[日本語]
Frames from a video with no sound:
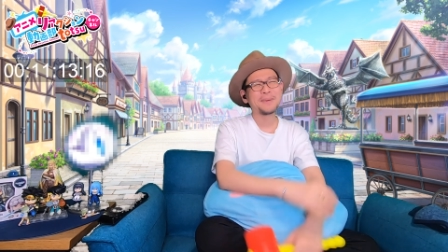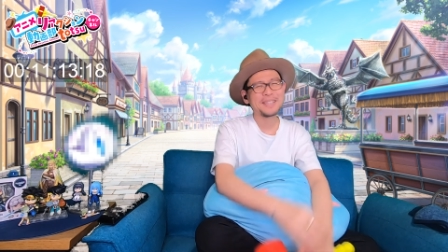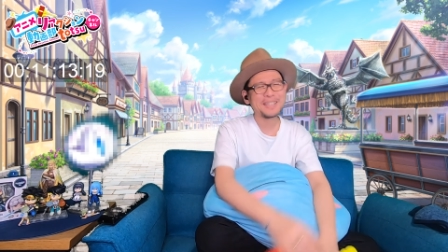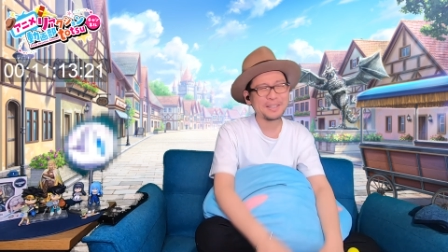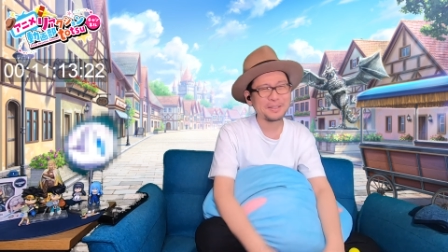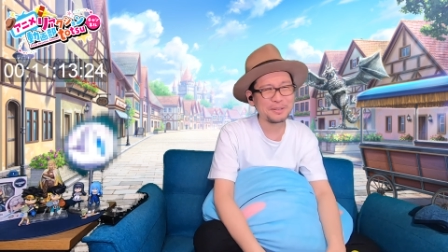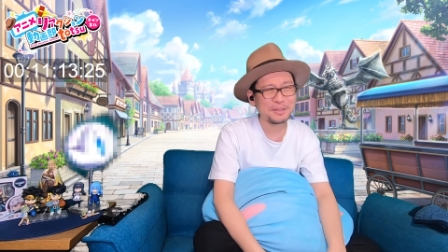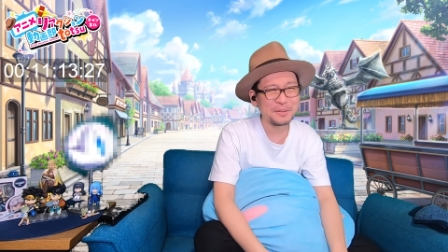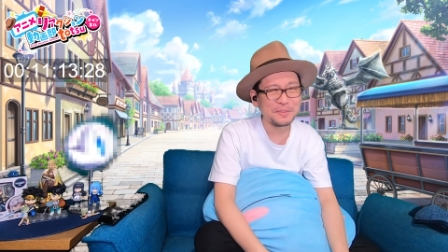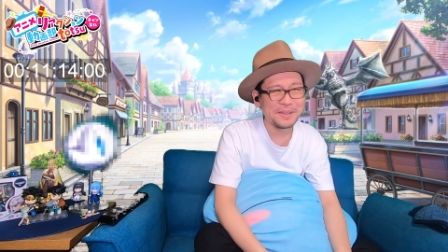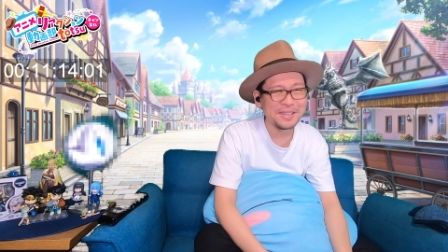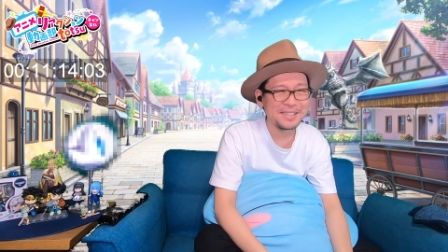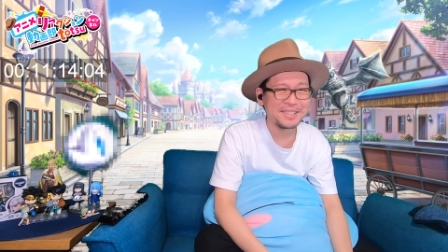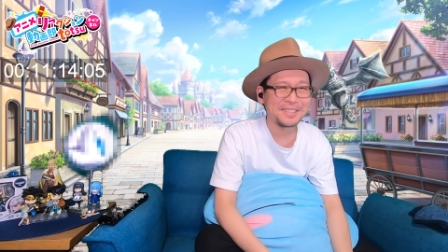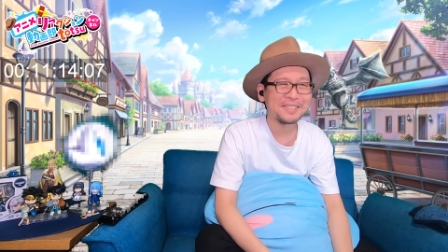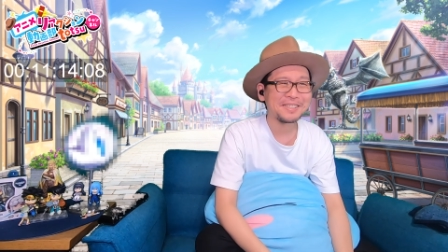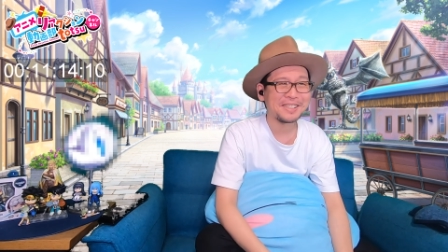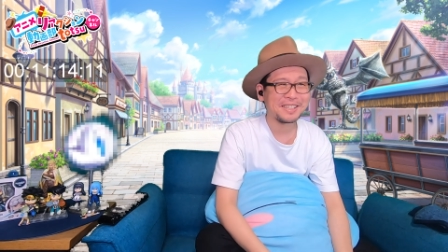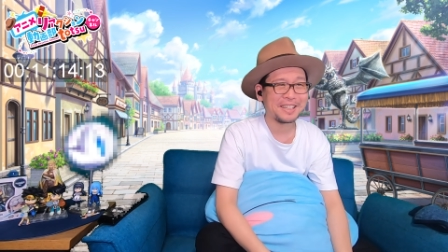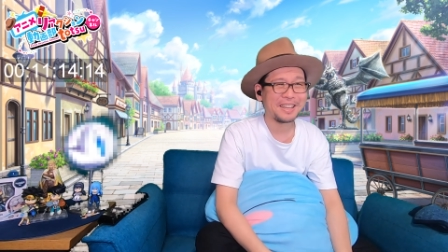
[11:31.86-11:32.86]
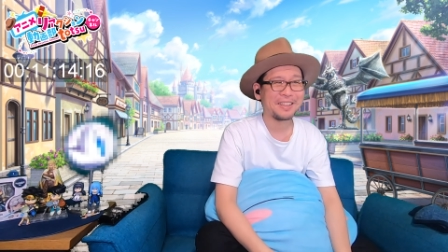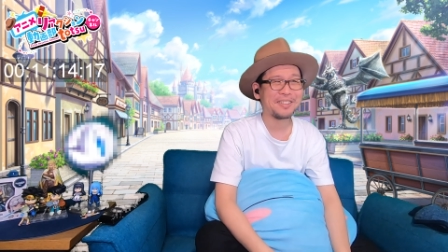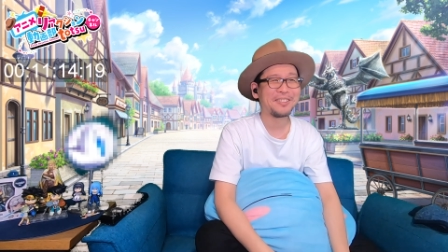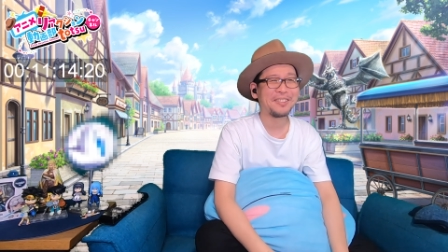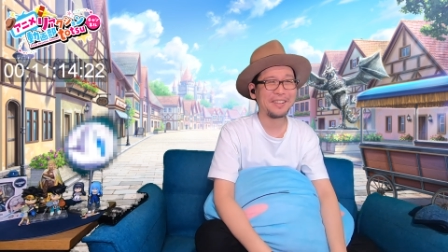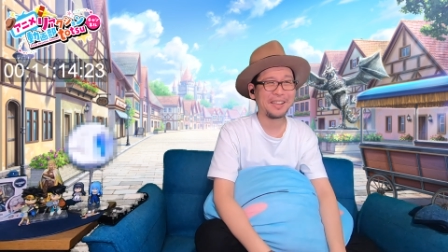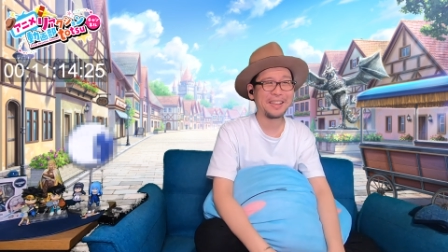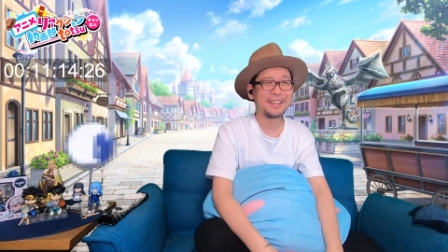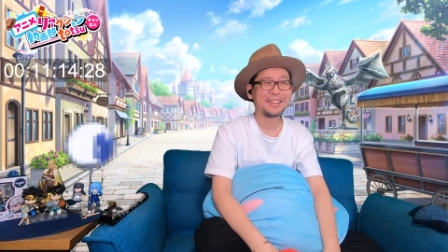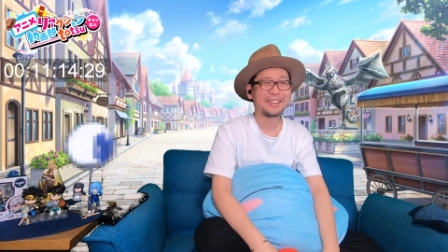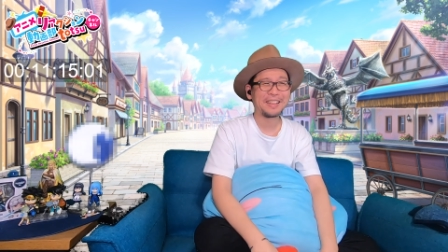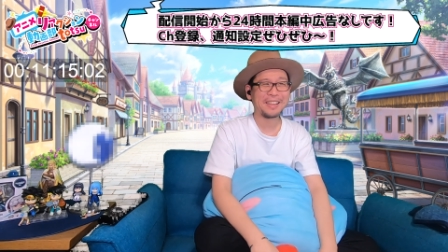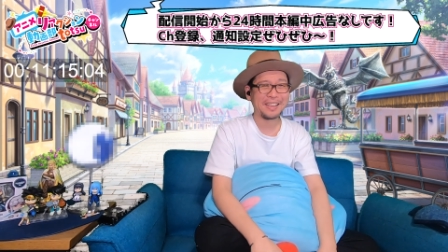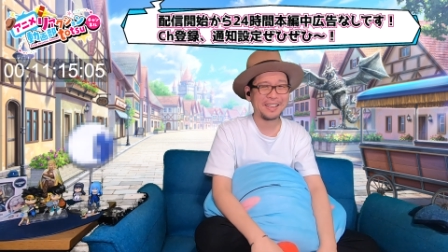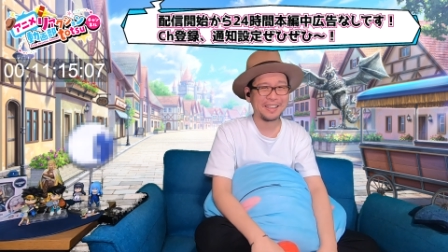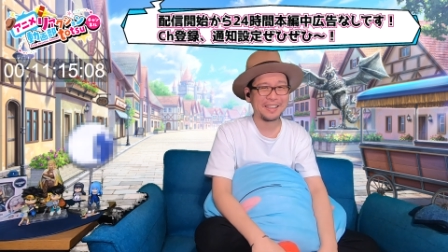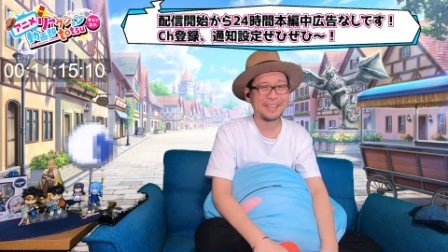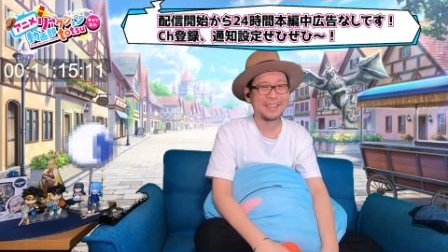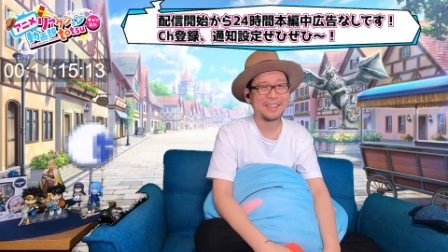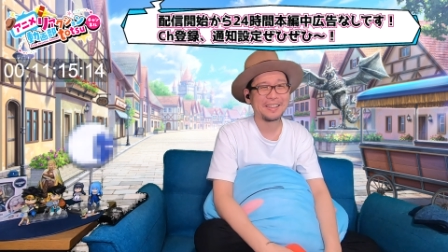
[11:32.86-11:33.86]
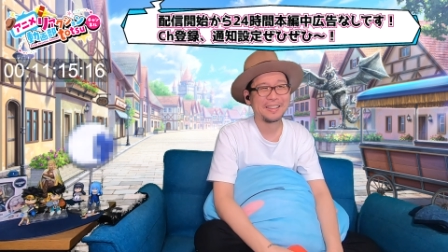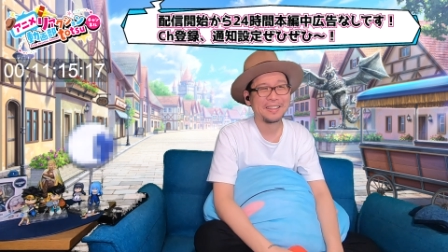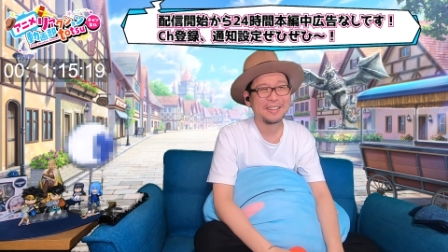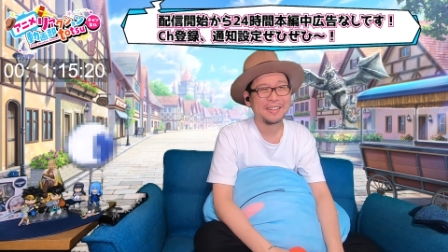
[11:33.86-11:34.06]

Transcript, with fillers: またときめいちゃうんじゃないこれ。ね。